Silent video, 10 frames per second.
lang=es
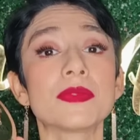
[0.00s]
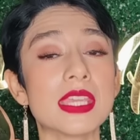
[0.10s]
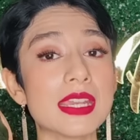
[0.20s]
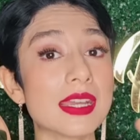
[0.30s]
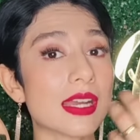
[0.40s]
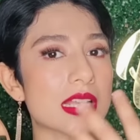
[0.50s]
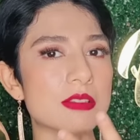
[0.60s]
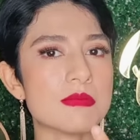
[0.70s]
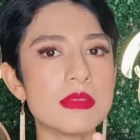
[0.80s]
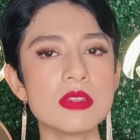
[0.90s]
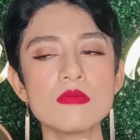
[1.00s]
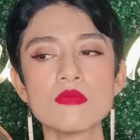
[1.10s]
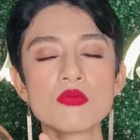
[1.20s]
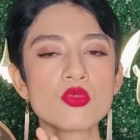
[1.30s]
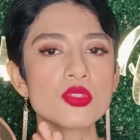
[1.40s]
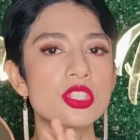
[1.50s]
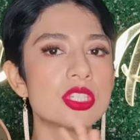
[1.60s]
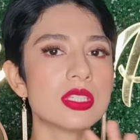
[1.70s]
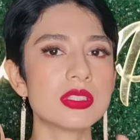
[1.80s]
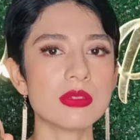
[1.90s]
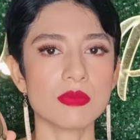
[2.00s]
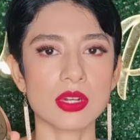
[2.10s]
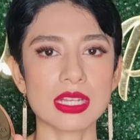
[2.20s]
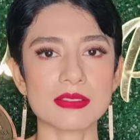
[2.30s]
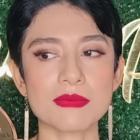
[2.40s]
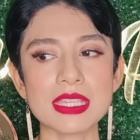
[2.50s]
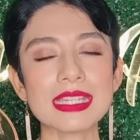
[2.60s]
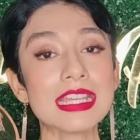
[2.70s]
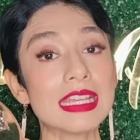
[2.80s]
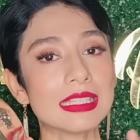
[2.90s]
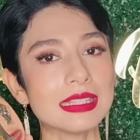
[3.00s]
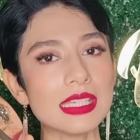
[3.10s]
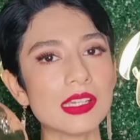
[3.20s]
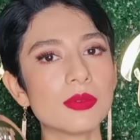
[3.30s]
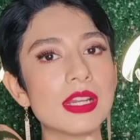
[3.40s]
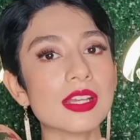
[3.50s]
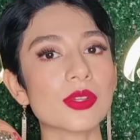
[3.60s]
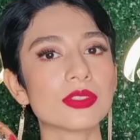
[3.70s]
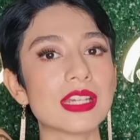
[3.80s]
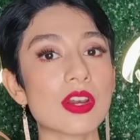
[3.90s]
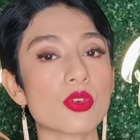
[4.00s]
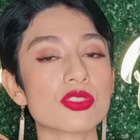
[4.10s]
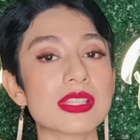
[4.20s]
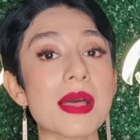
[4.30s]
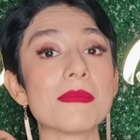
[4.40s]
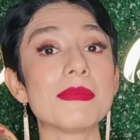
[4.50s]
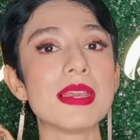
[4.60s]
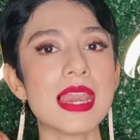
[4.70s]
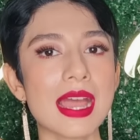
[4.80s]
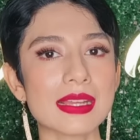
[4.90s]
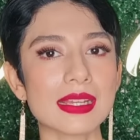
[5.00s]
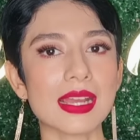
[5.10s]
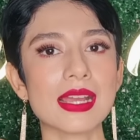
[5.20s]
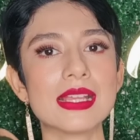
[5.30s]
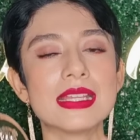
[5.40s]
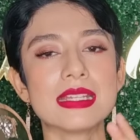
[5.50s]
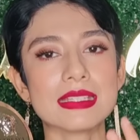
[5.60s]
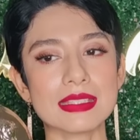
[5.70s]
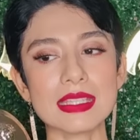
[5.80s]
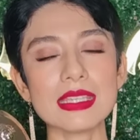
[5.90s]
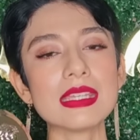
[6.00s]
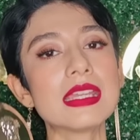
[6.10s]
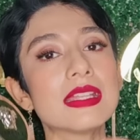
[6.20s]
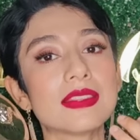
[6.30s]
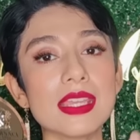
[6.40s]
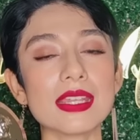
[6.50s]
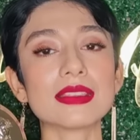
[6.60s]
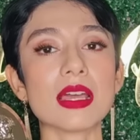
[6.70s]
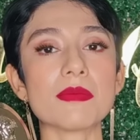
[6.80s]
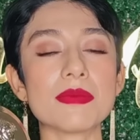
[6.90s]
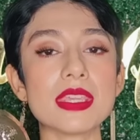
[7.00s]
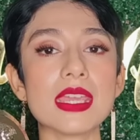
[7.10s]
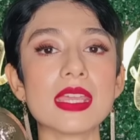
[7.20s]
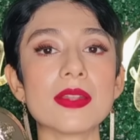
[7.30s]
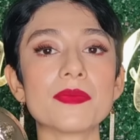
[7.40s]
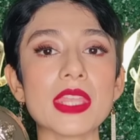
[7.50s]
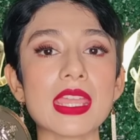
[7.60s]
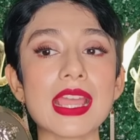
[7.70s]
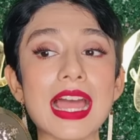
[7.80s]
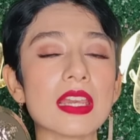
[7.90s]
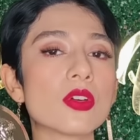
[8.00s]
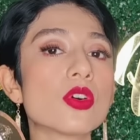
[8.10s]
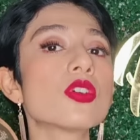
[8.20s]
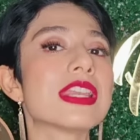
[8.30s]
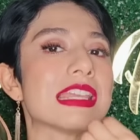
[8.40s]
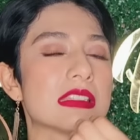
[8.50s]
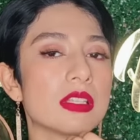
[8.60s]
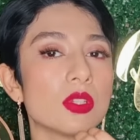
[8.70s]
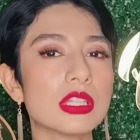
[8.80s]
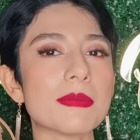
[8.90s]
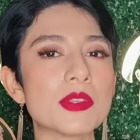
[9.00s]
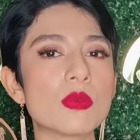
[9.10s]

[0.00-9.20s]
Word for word: tiene jazmín, muchísimo jazmín, tiene una que otra rosa blanca. ¿sí? Tiene también eh, algo, le siento también